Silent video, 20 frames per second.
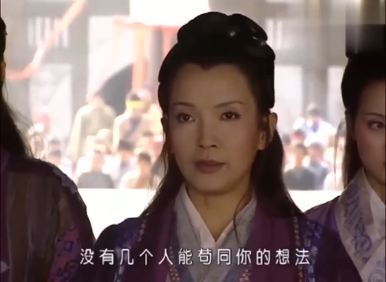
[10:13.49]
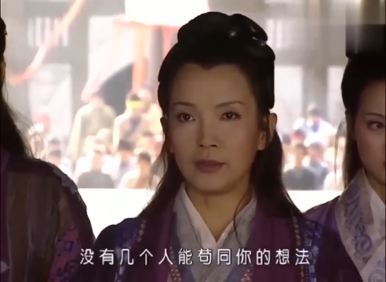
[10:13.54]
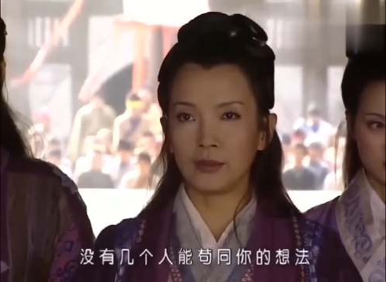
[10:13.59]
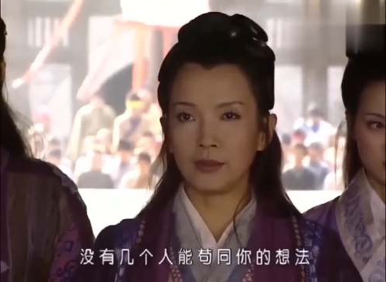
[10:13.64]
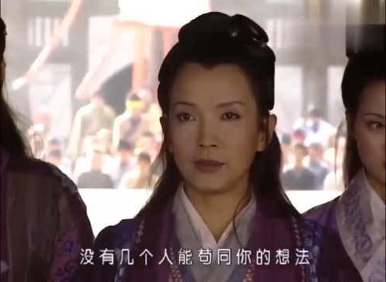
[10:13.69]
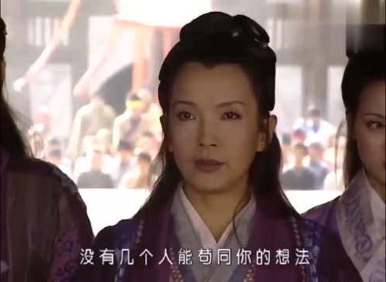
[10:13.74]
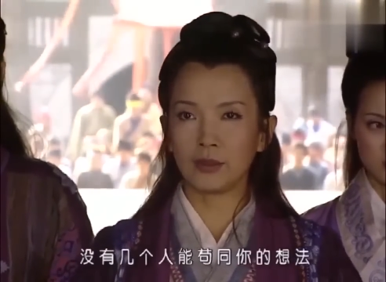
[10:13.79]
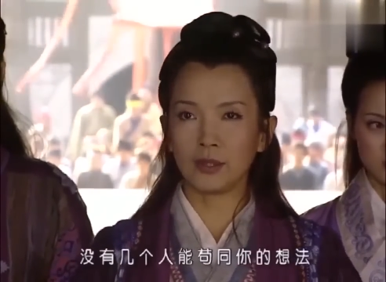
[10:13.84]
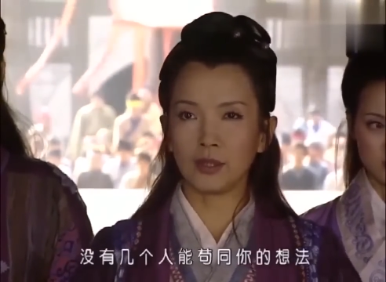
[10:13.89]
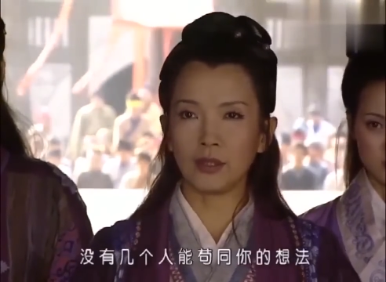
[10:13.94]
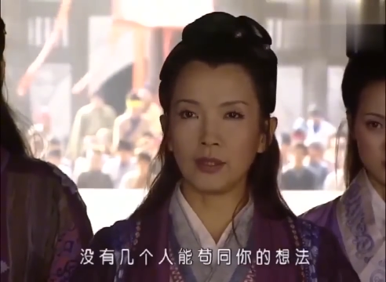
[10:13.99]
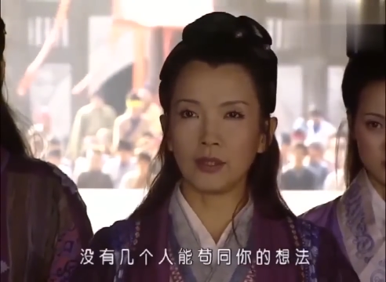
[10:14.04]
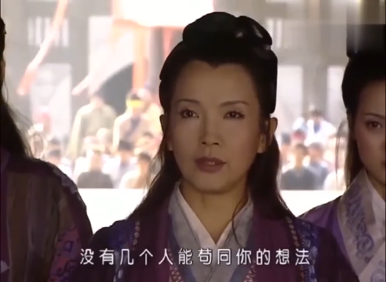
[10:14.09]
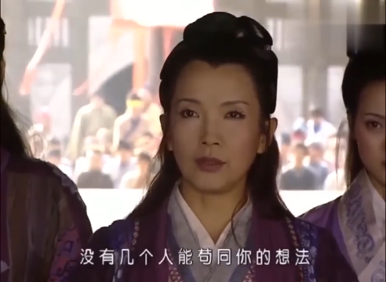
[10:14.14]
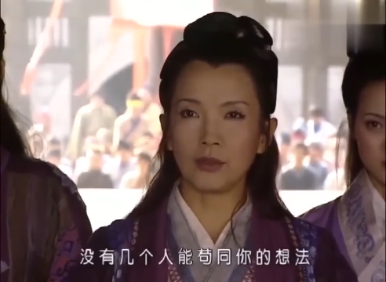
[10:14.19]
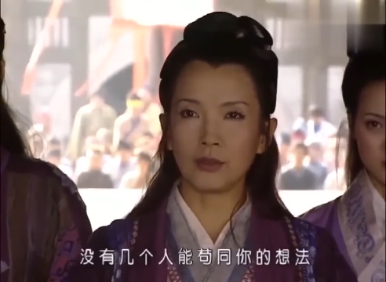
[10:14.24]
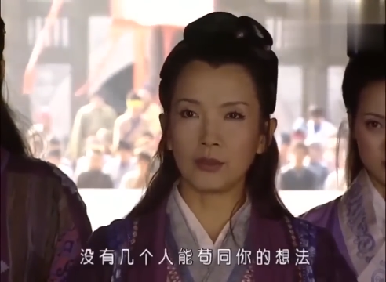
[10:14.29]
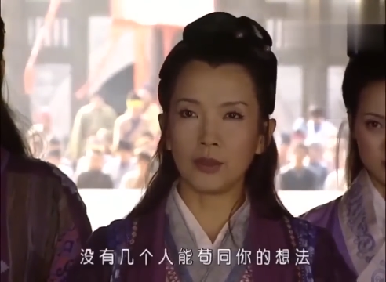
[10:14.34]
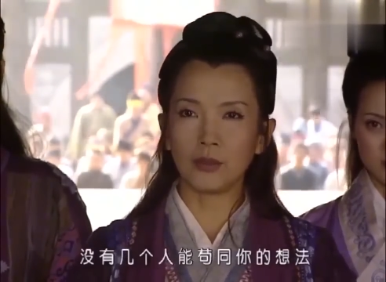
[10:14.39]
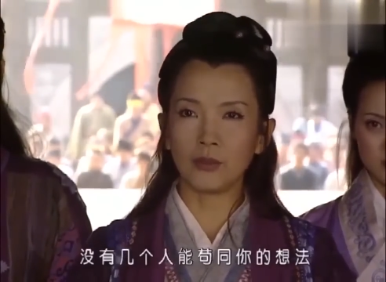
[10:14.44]
苟
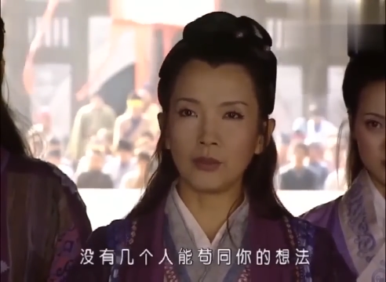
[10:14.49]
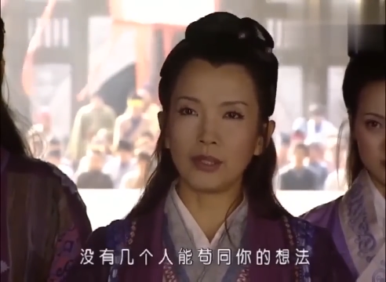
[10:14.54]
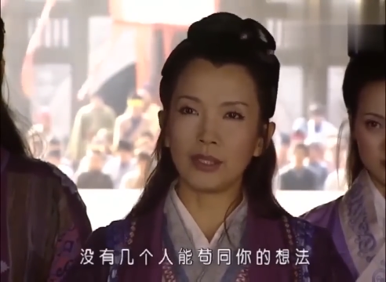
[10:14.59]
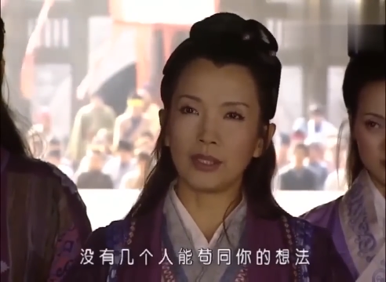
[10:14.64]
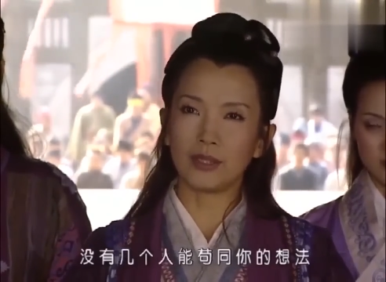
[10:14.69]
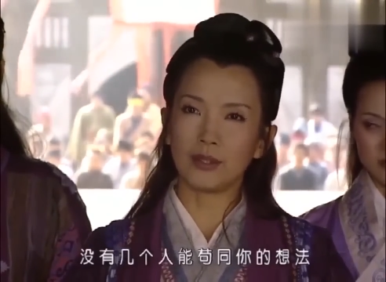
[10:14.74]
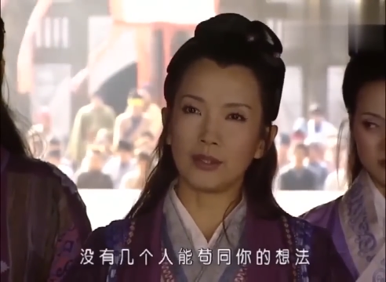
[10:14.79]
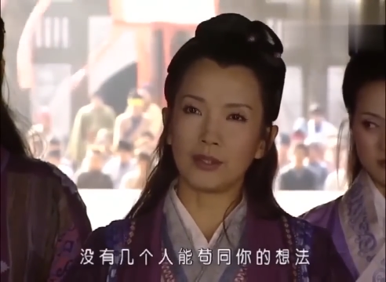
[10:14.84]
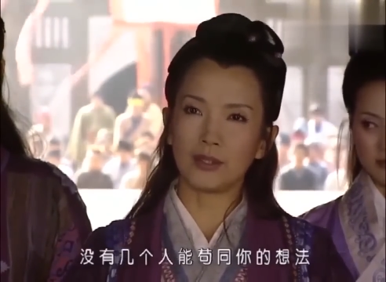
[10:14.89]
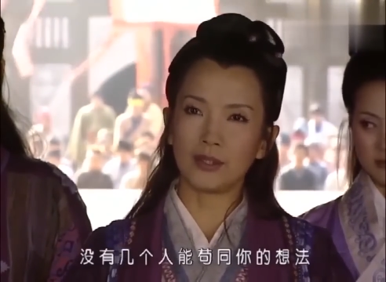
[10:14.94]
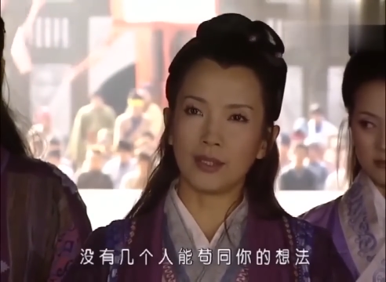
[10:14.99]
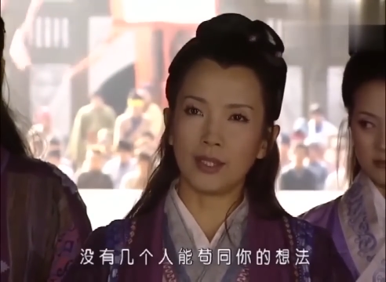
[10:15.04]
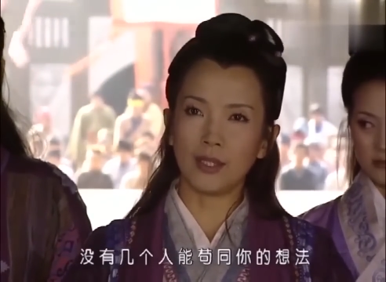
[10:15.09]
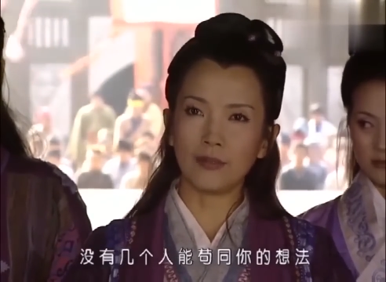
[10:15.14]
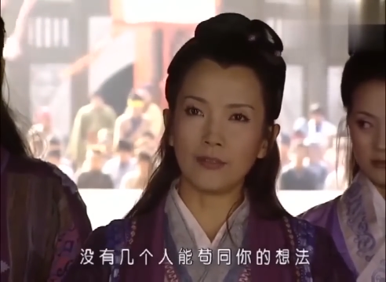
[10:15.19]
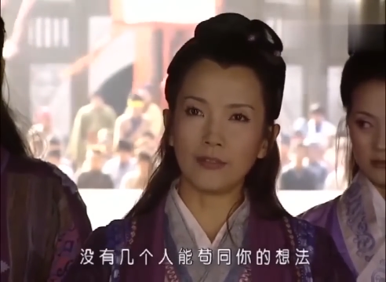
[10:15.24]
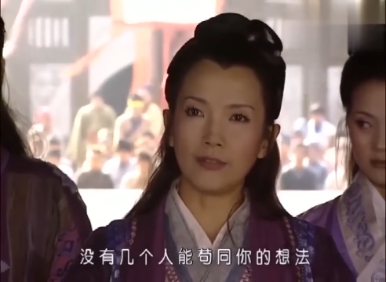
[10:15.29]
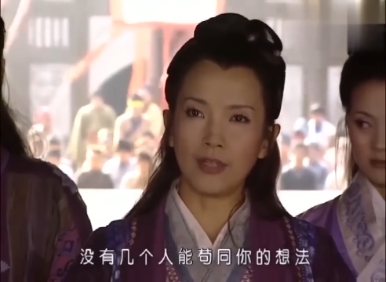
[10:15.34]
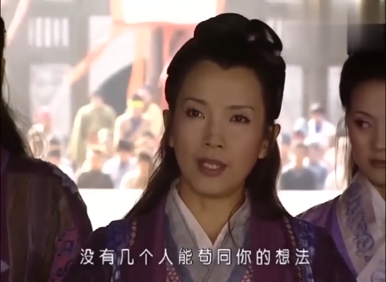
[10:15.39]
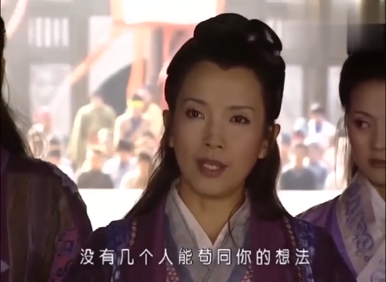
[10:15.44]
同你的想
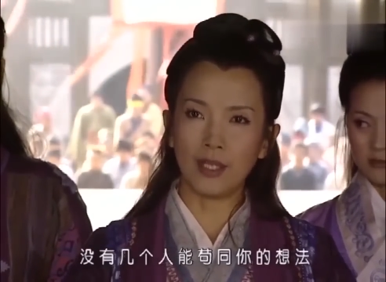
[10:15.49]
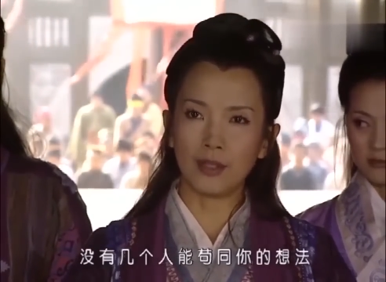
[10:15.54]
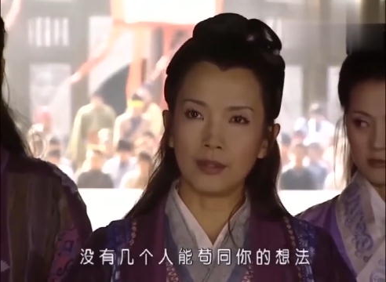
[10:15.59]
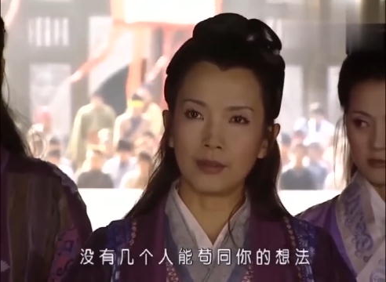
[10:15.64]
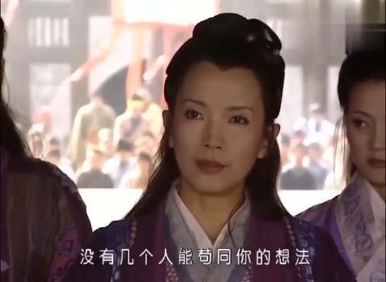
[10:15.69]
法。